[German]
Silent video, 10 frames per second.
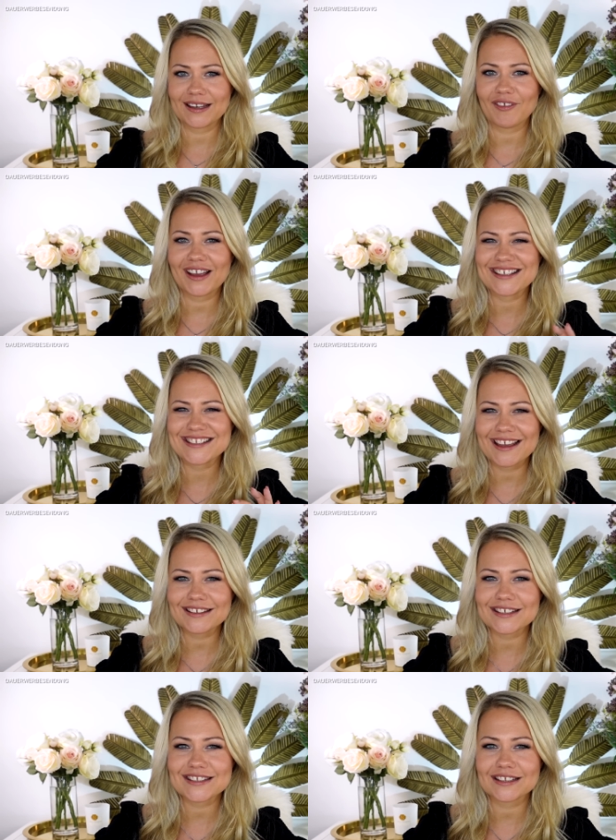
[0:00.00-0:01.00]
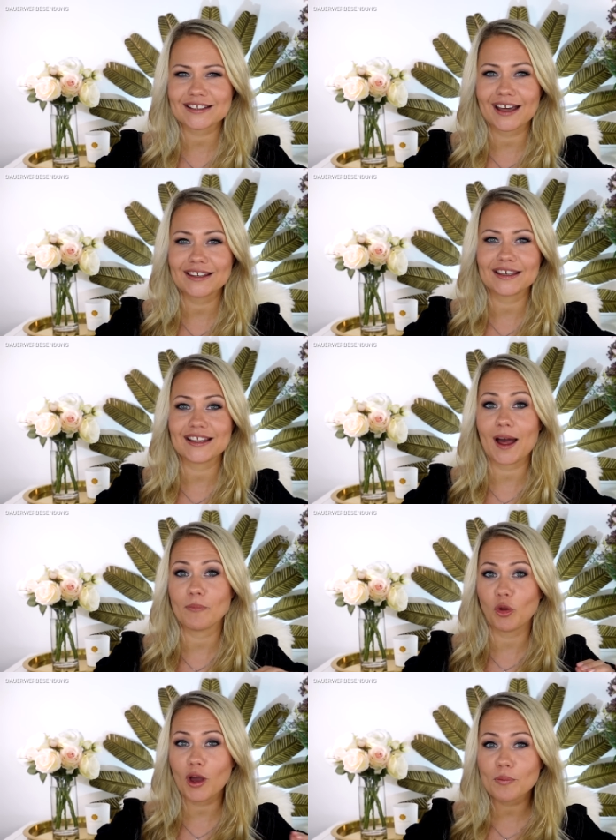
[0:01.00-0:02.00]
Da war ich sehr interessiert dran, denn die
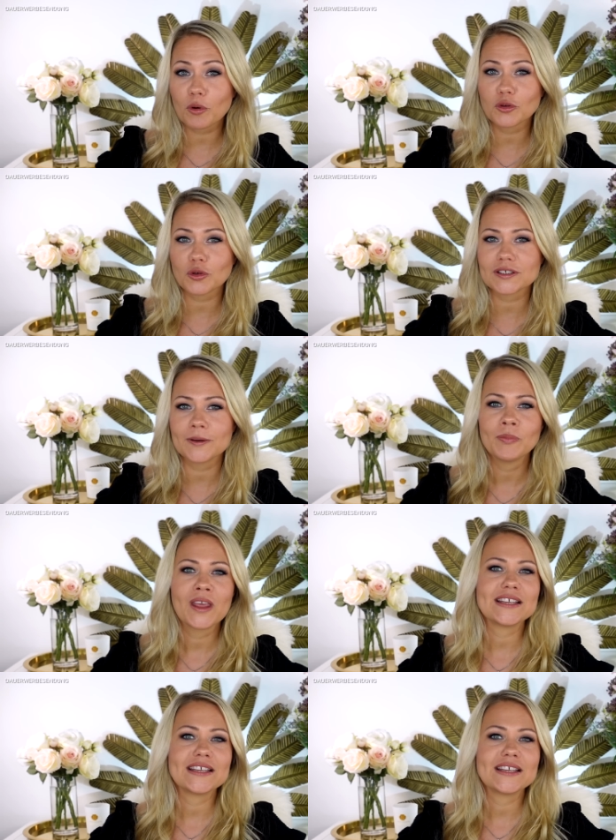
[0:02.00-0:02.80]
haben neue Produkte.